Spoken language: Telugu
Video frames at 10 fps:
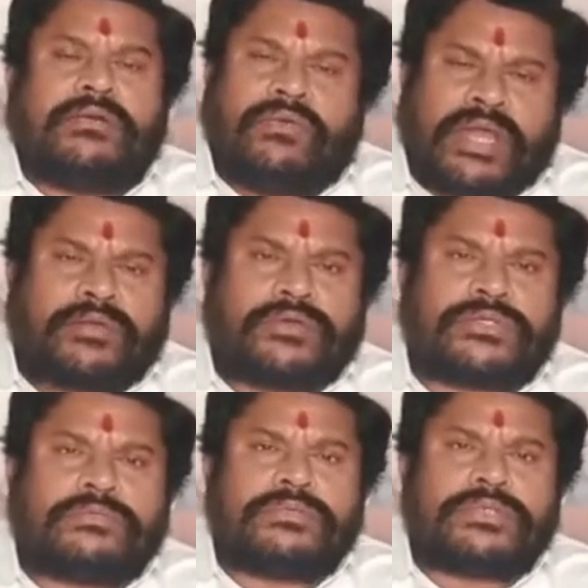వారి
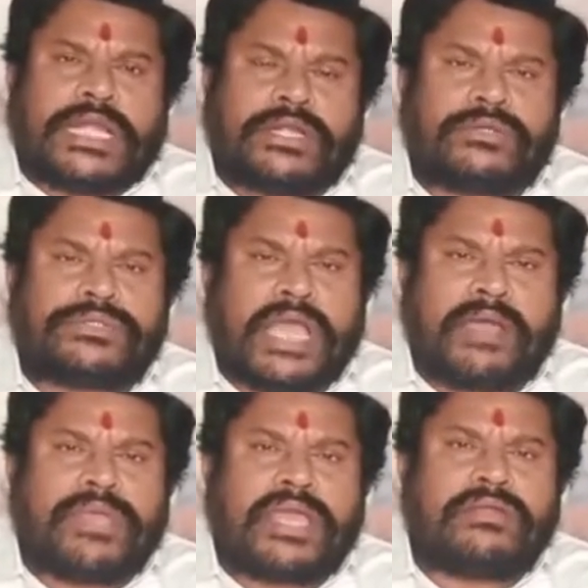కోసం టెంట్లు
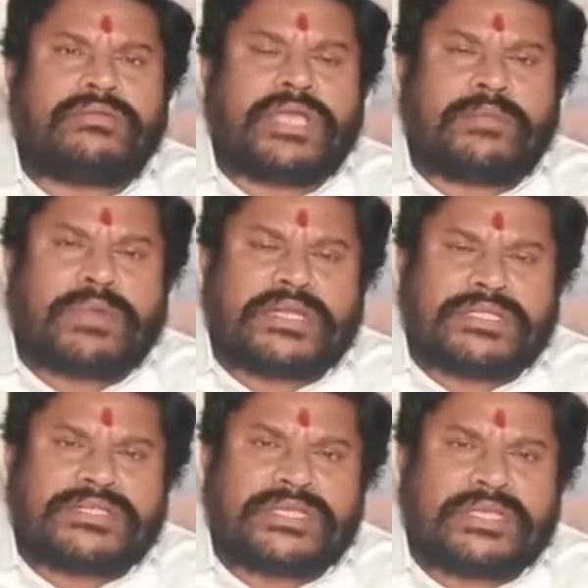షామ్యానాలు ఏర్పాటు
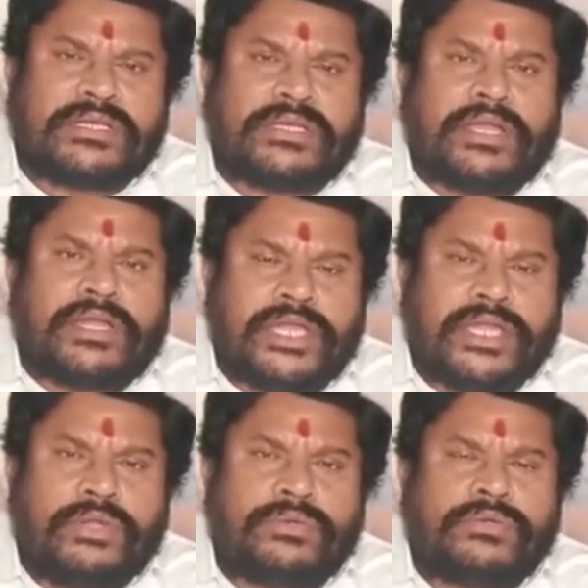చేసి
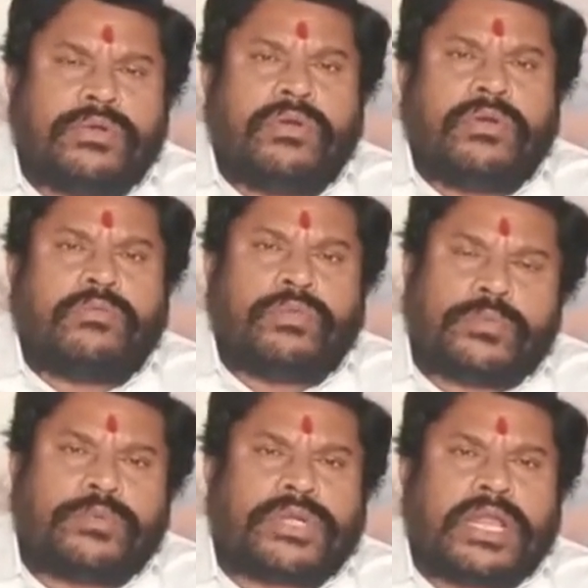నీళ్లు మూడు
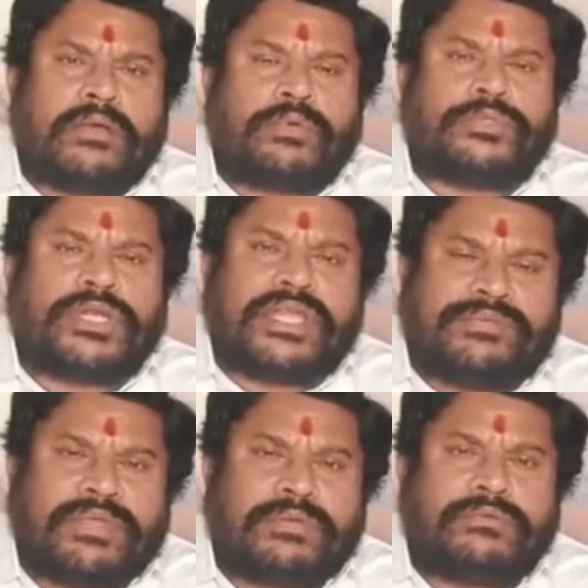పూటల పొద్దున
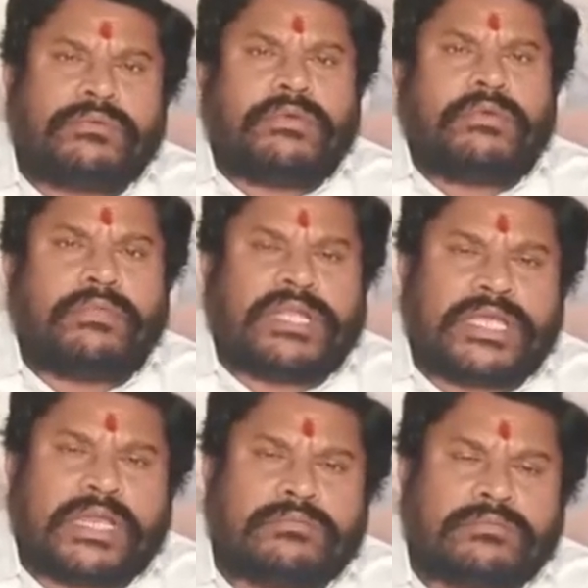టిఫిను
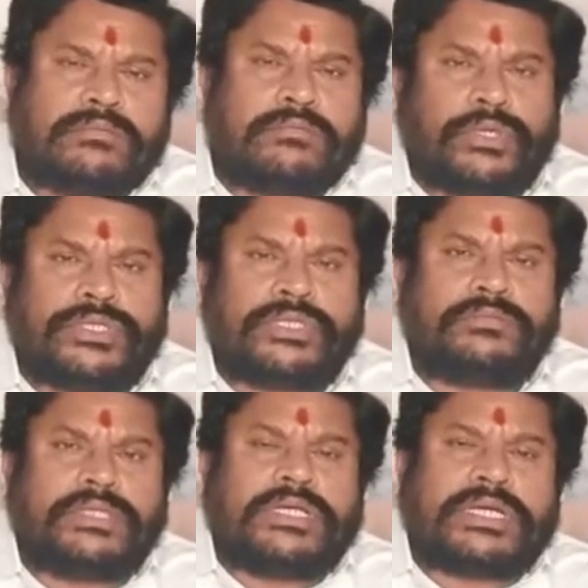మధ్యాహ్నం భోజనం
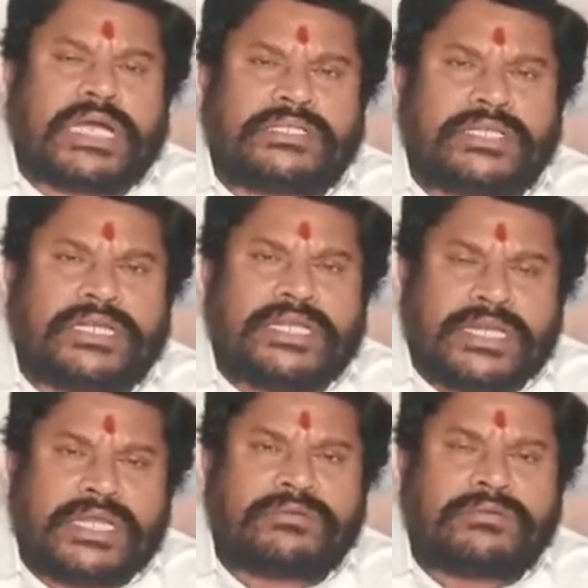రాత్రికి
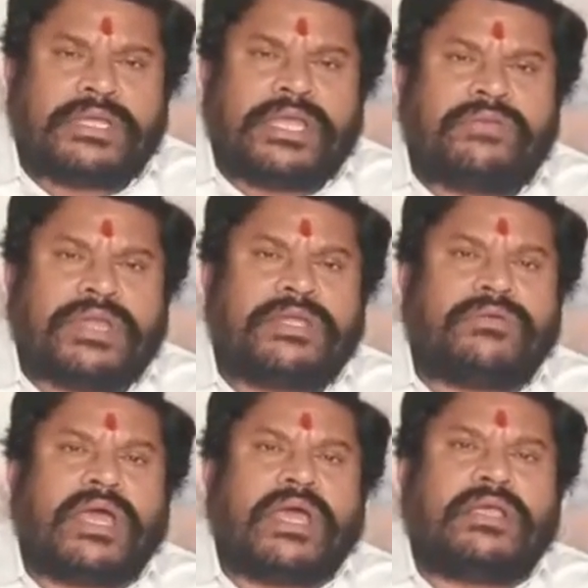డిన్నర్ ఇవన్నీ
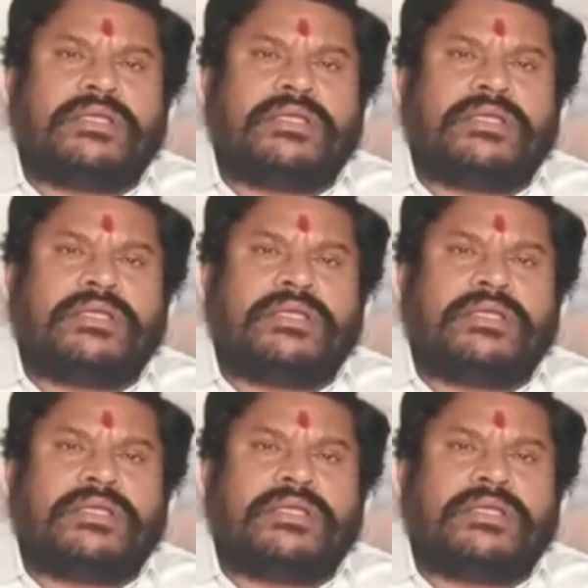కూడా